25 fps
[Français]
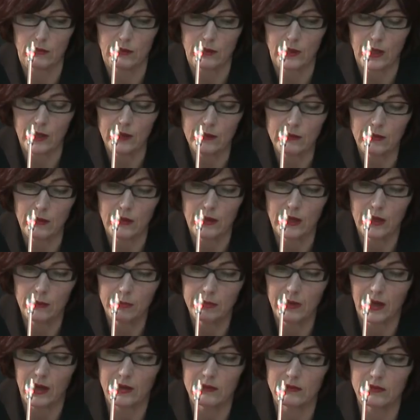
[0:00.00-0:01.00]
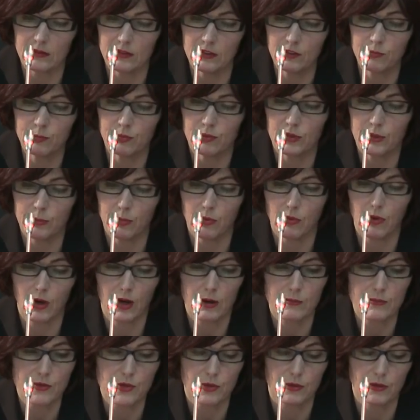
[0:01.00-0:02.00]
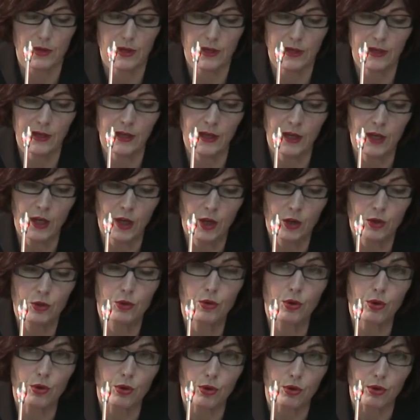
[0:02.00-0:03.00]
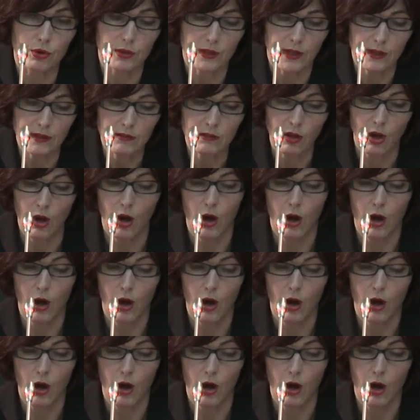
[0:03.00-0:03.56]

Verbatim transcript: 4 l'impératif pour les programmes scolaires de reconnaître